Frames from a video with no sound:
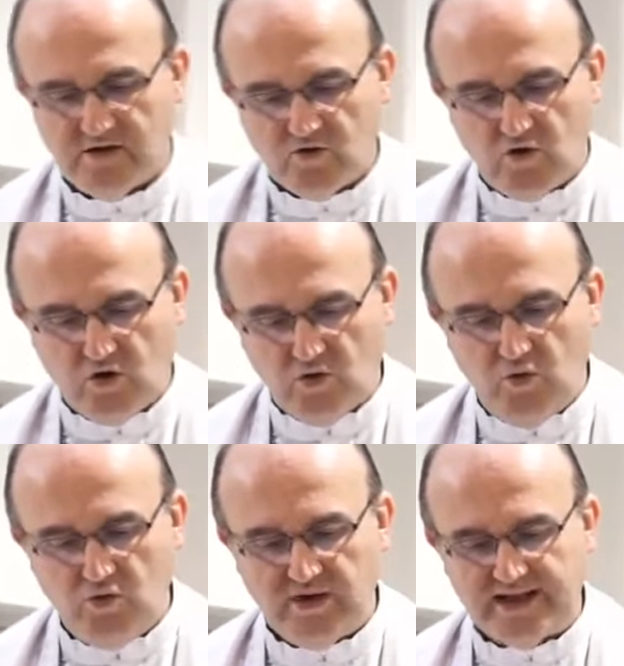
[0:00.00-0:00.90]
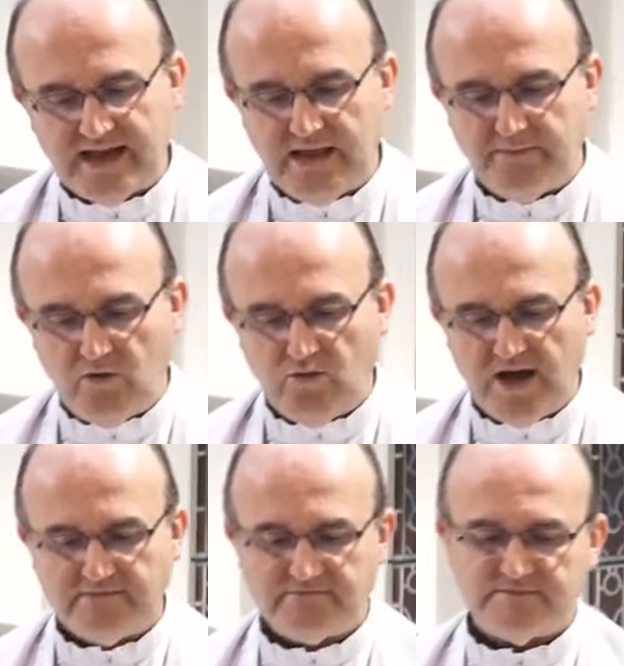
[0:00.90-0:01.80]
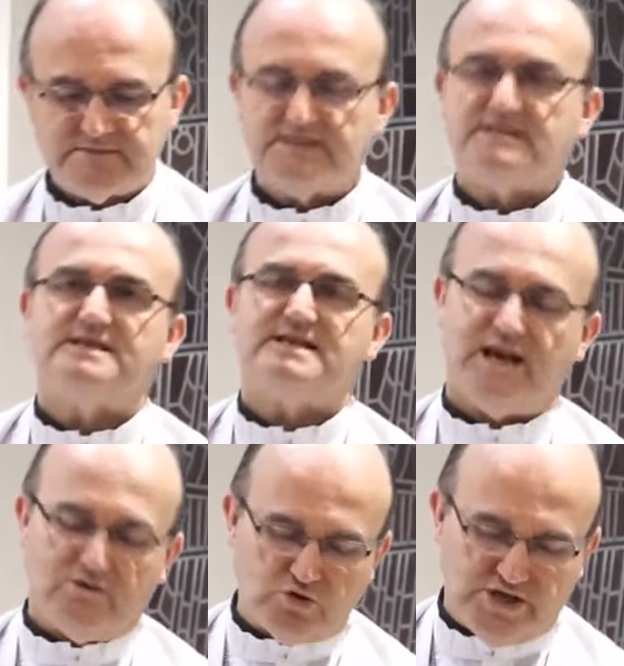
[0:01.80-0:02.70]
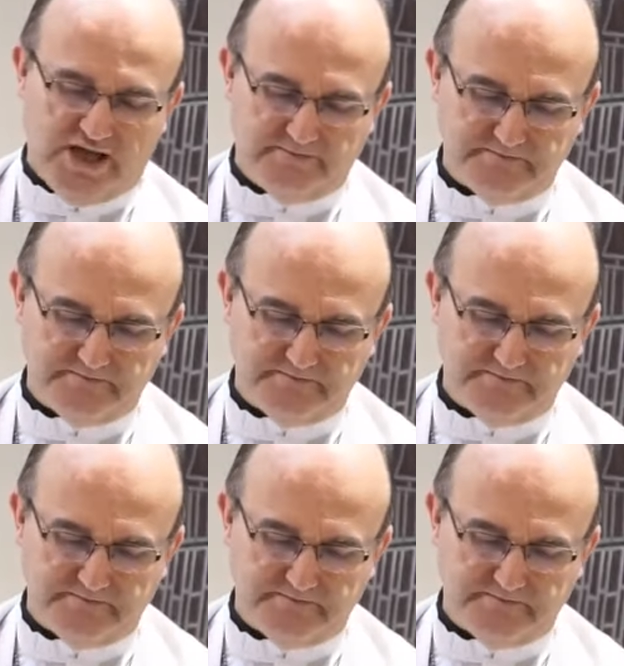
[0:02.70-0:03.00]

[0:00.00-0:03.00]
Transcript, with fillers: cor unum et anima una de San Agustín.